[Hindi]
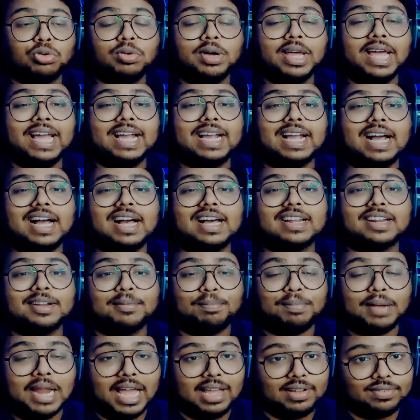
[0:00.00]
तू है कहाँ
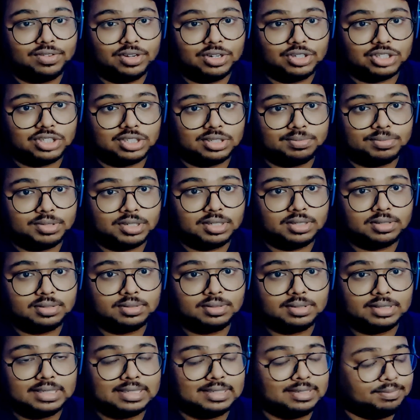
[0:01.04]
रिप्लाई वर्जन bro.
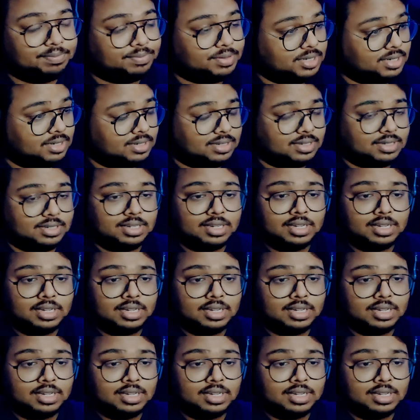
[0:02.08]
ब्रो